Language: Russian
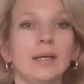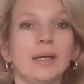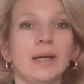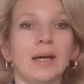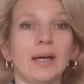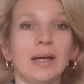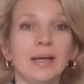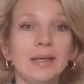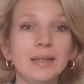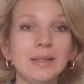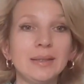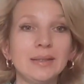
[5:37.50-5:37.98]

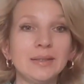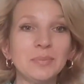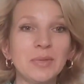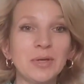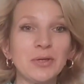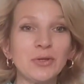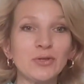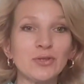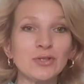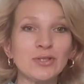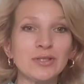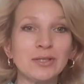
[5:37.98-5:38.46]
А это
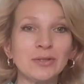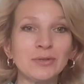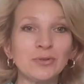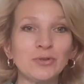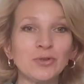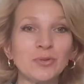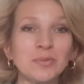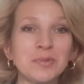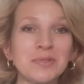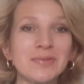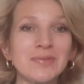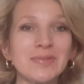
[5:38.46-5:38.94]
мое
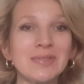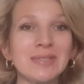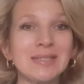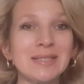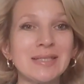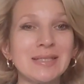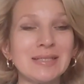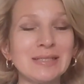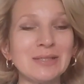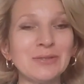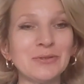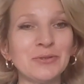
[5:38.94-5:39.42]
знакомство
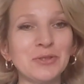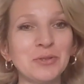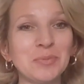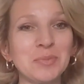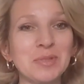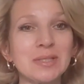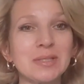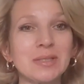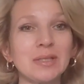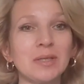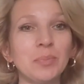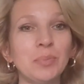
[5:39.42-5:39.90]
со
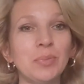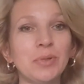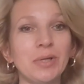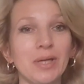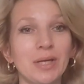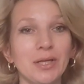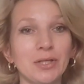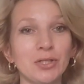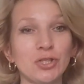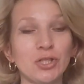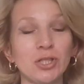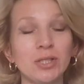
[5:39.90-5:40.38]
слонимской
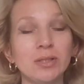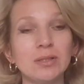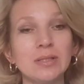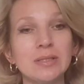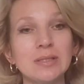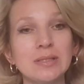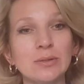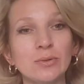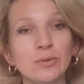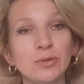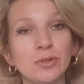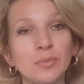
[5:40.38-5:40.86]
пряжей. Это
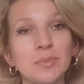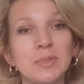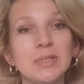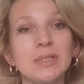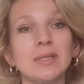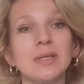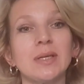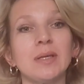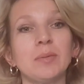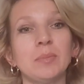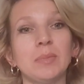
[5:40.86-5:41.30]
слонимский